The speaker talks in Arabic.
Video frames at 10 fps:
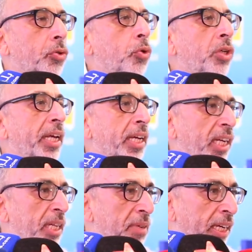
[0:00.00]
كل
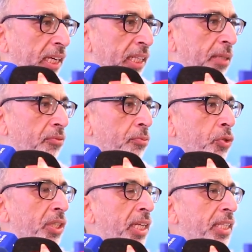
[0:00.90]
اقليم اقليم في
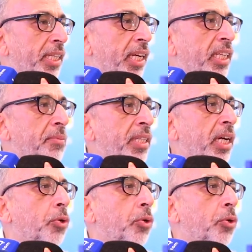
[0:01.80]
منتديات اقليميه